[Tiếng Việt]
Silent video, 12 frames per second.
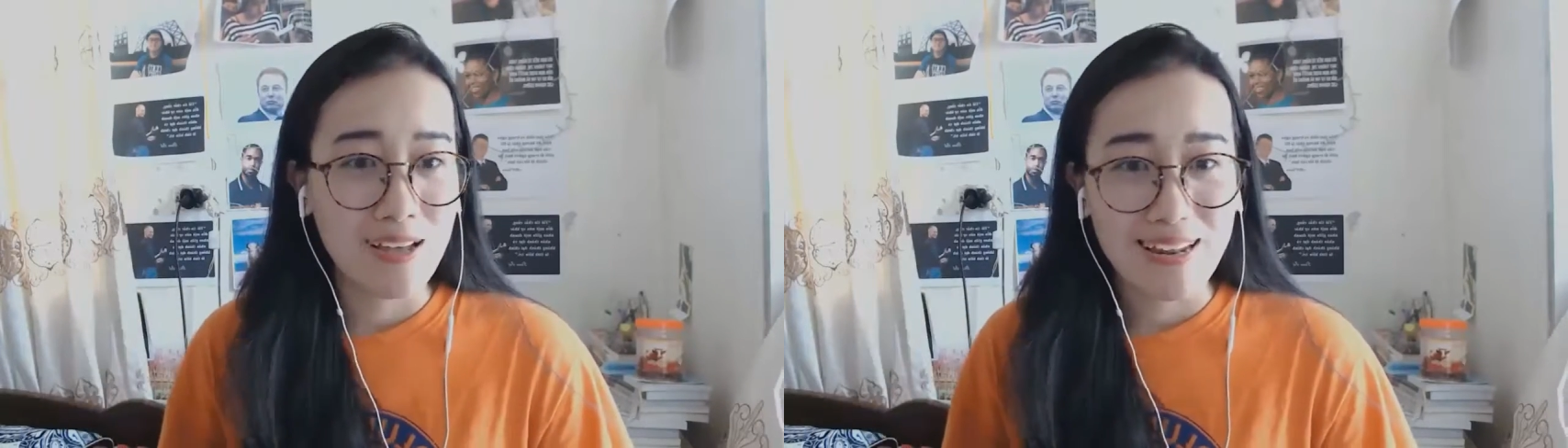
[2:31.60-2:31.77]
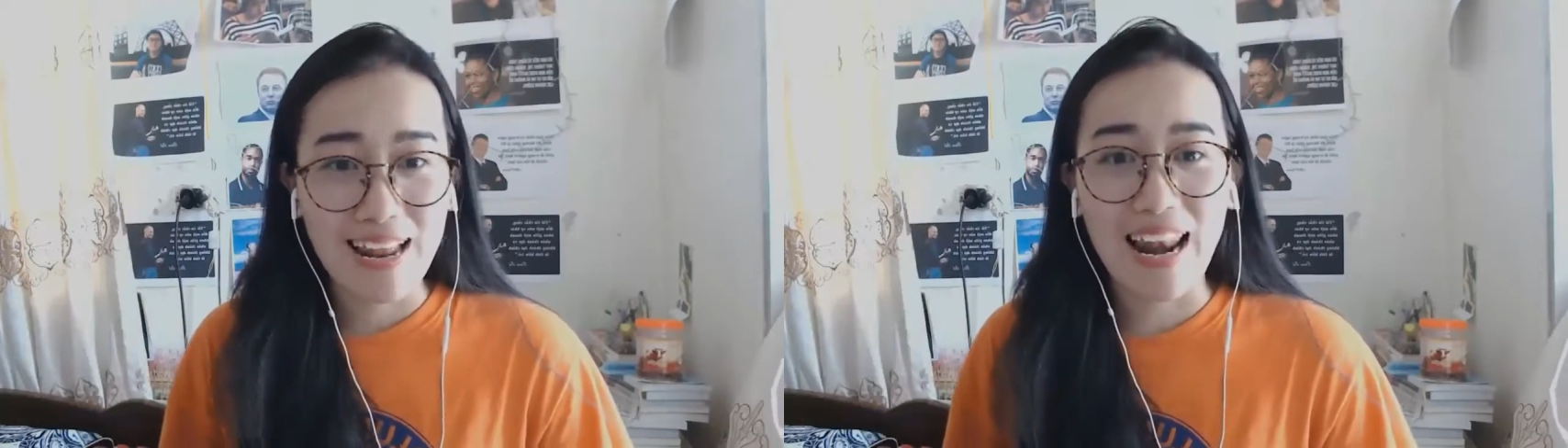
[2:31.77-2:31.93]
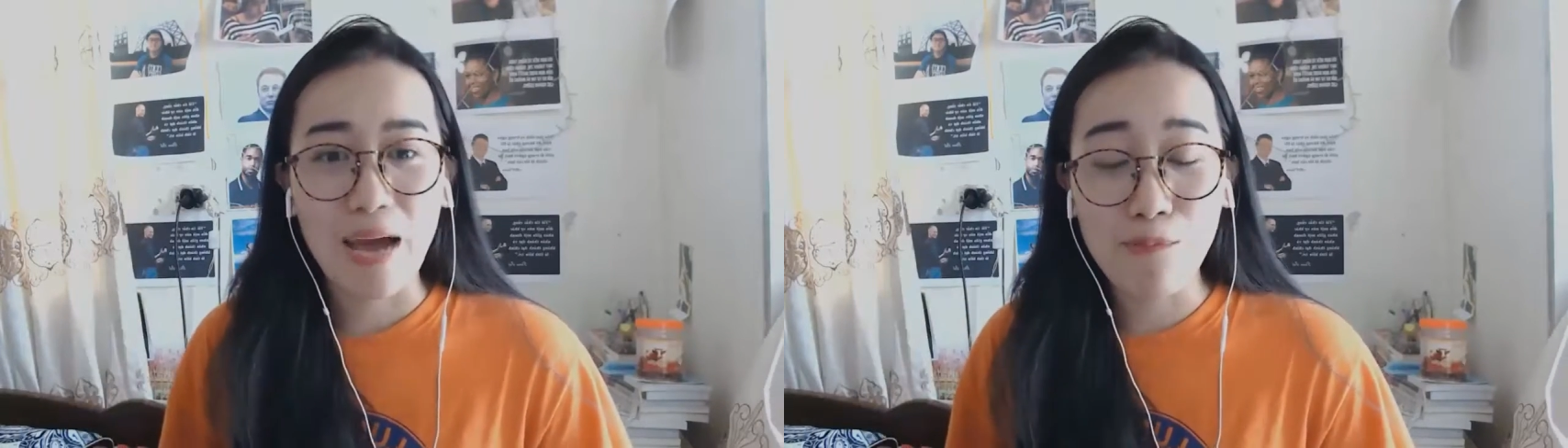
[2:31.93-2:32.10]

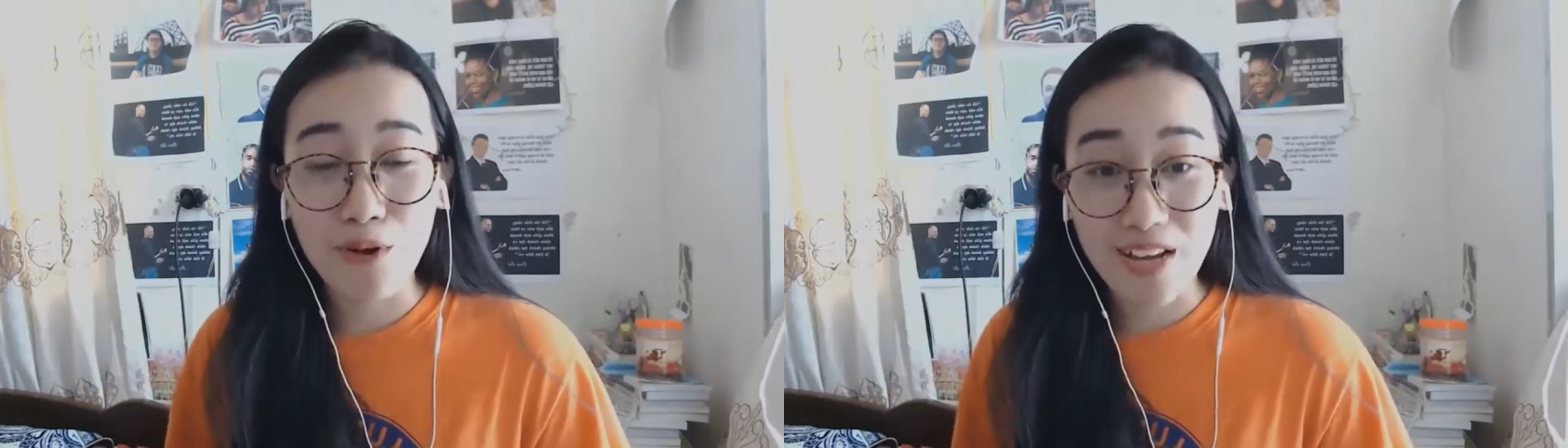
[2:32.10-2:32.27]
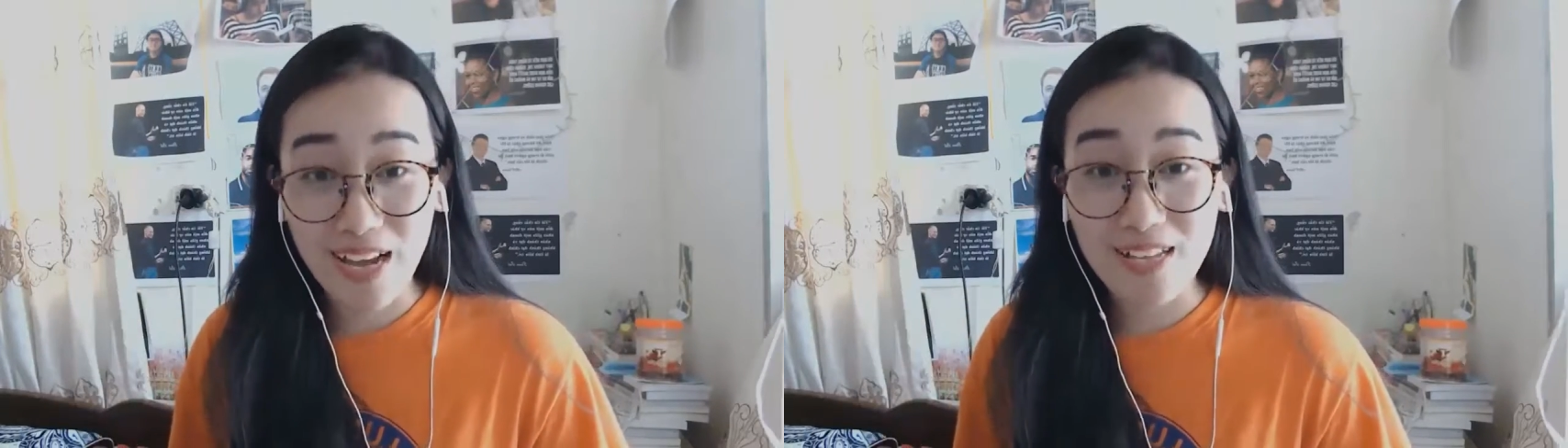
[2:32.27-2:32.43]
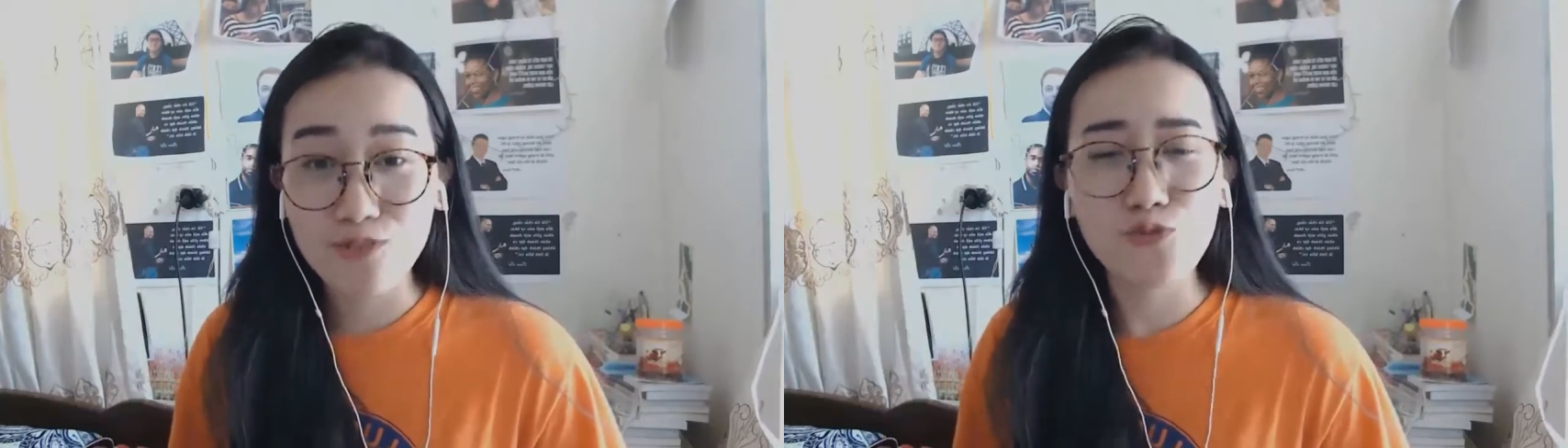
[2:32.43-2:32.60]
đã làm một
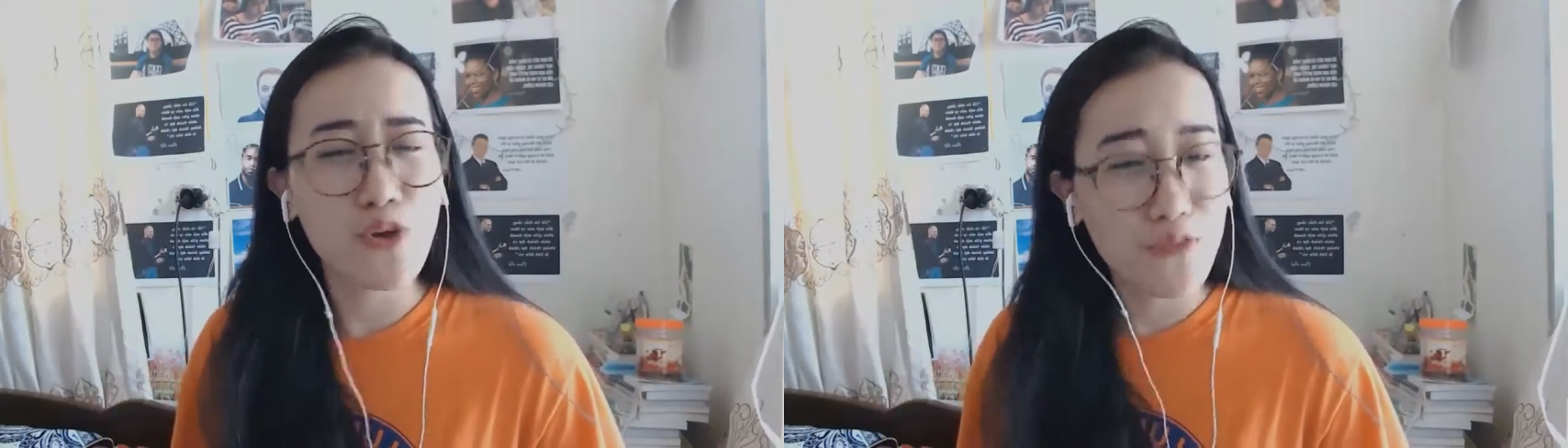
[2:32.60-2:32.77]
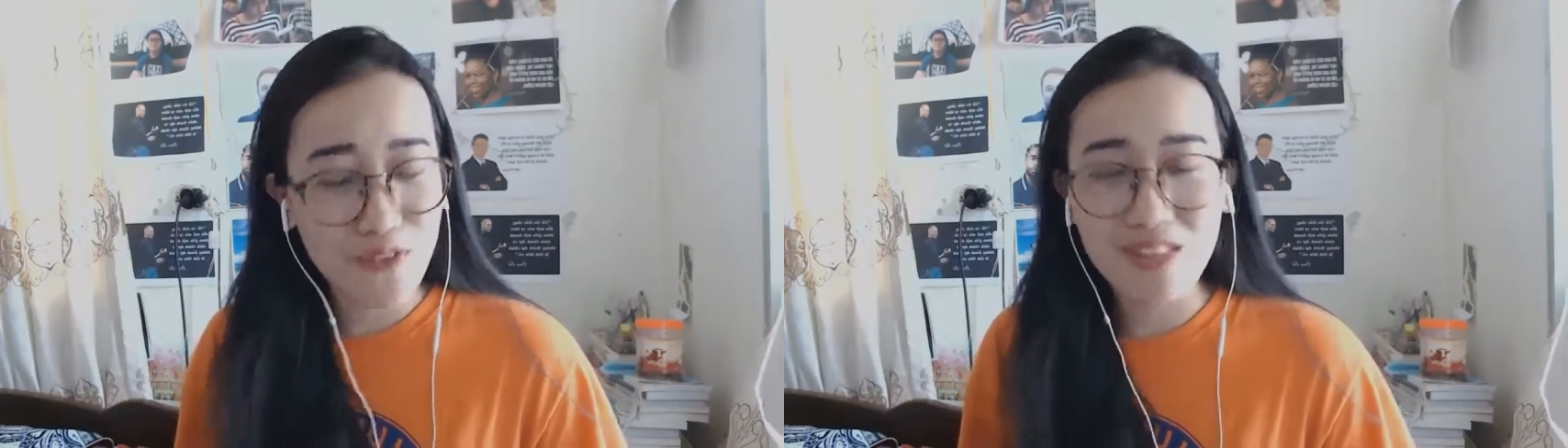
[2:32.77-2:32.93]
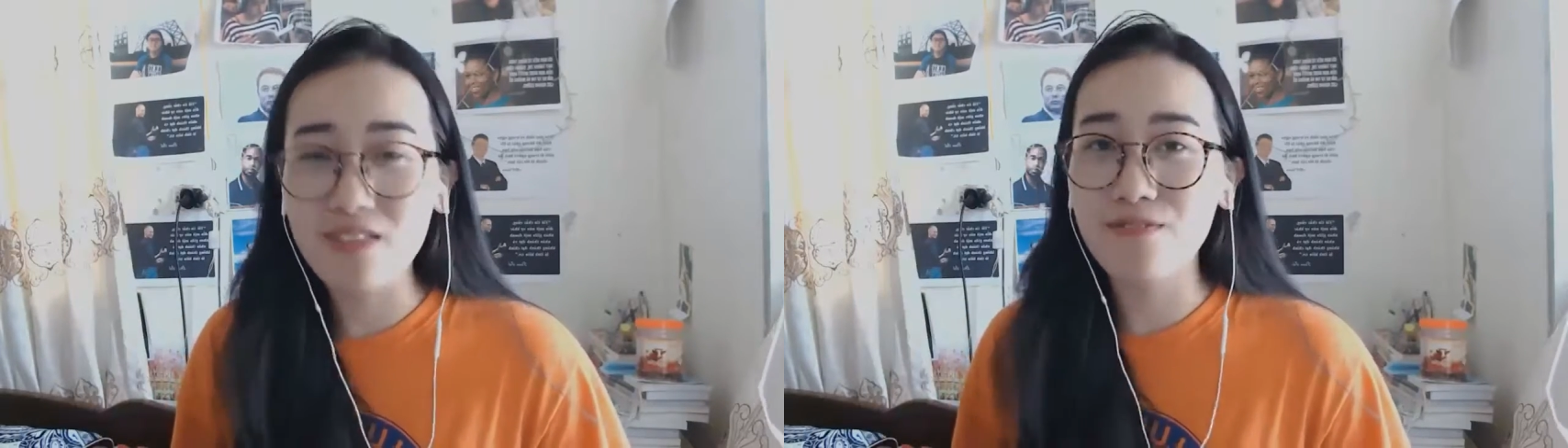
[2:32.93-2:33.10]
kênh
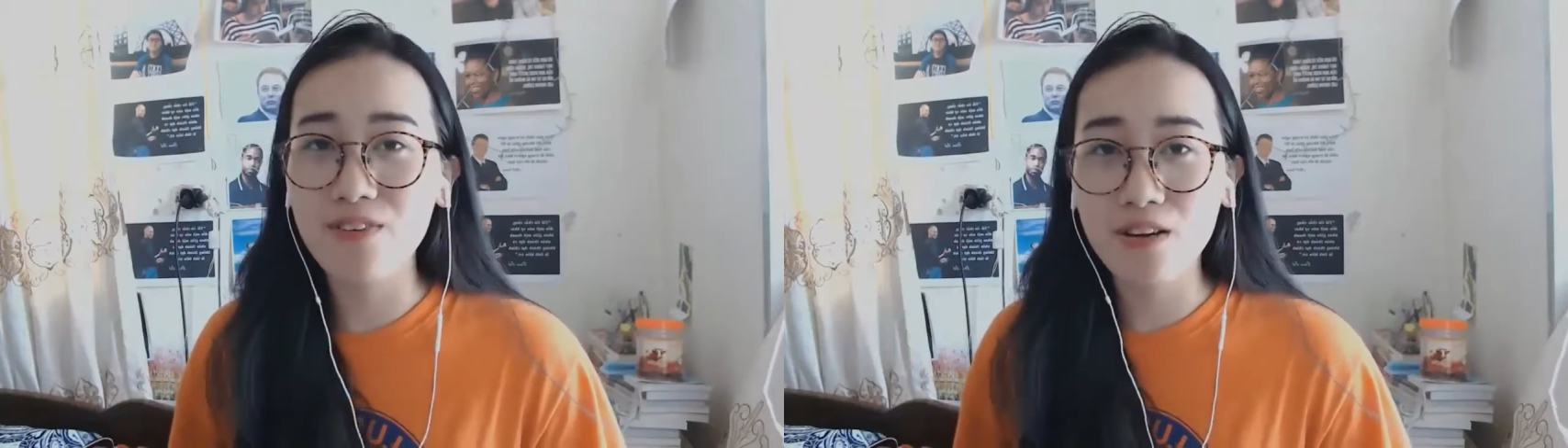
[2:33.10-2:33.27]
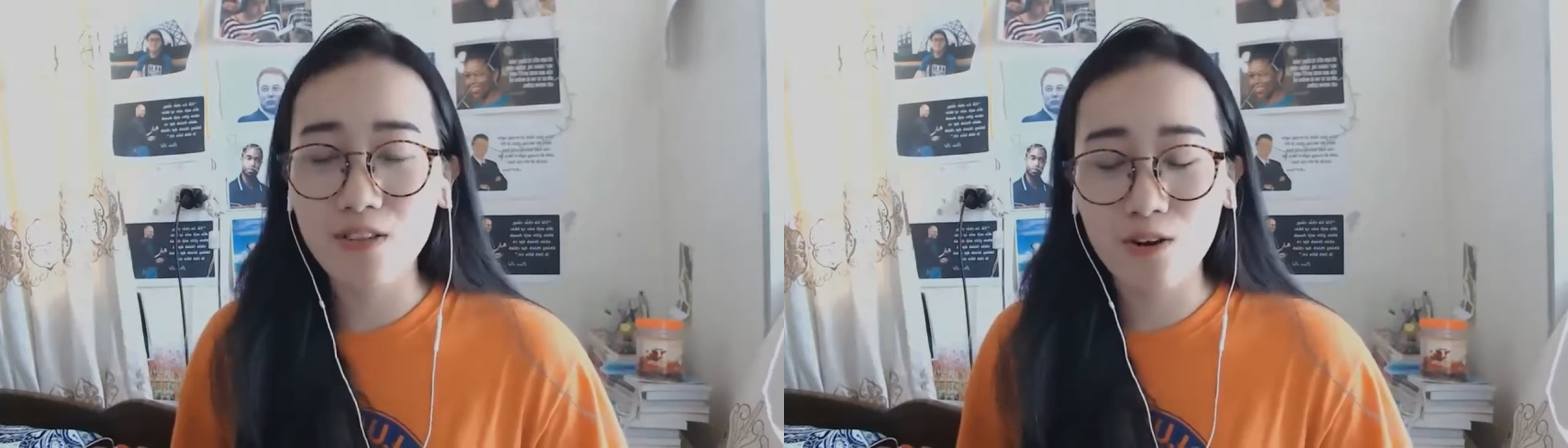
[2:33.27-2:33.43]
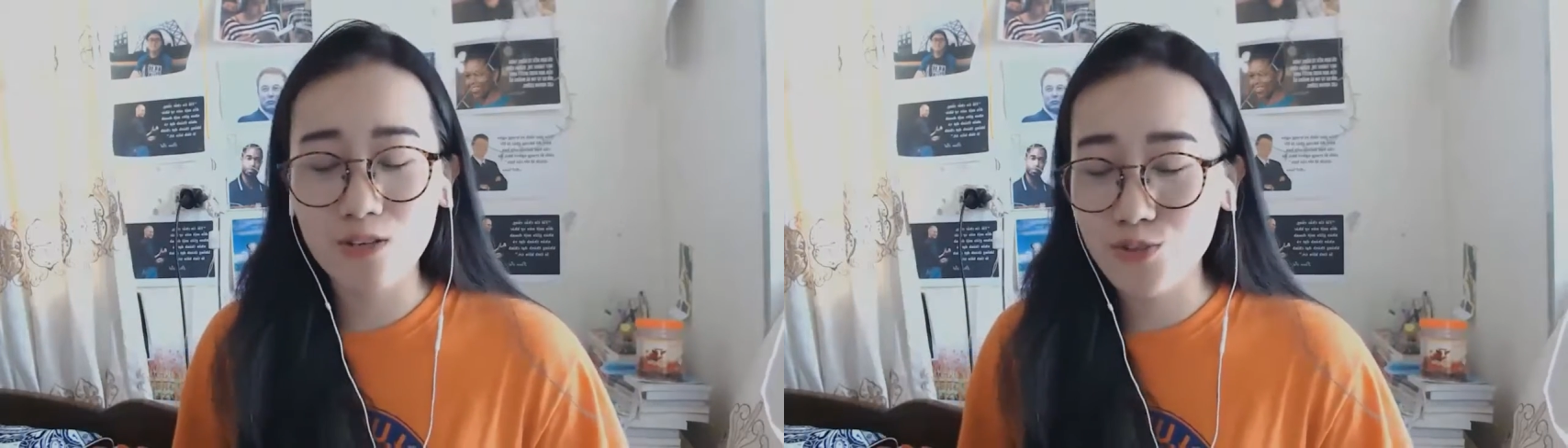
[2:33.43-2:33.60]
chuyên về từ
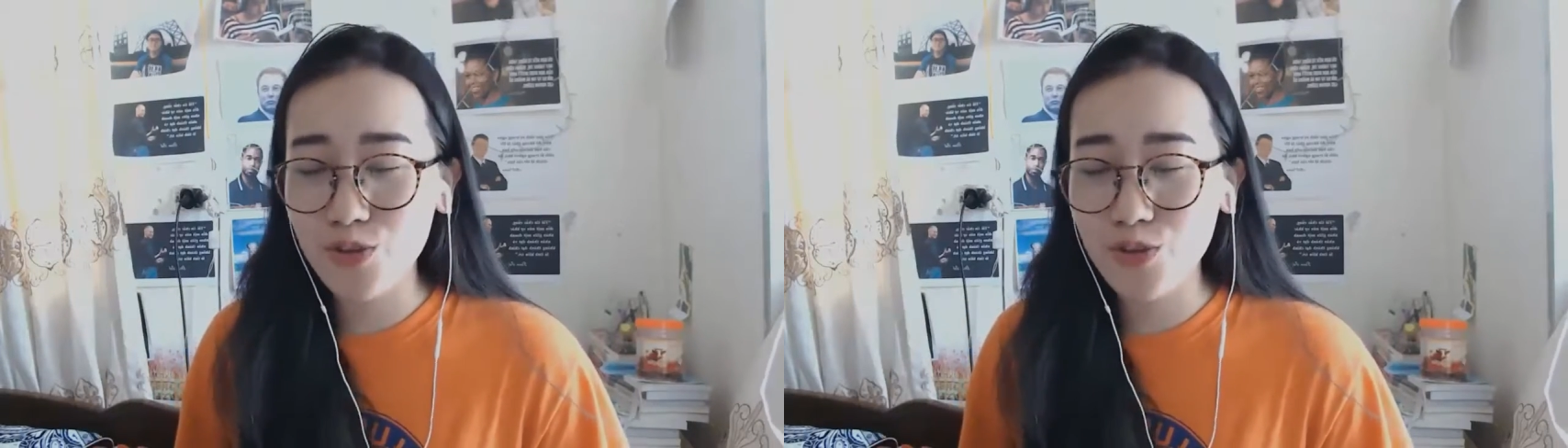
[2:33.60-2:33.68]
vựng thôi,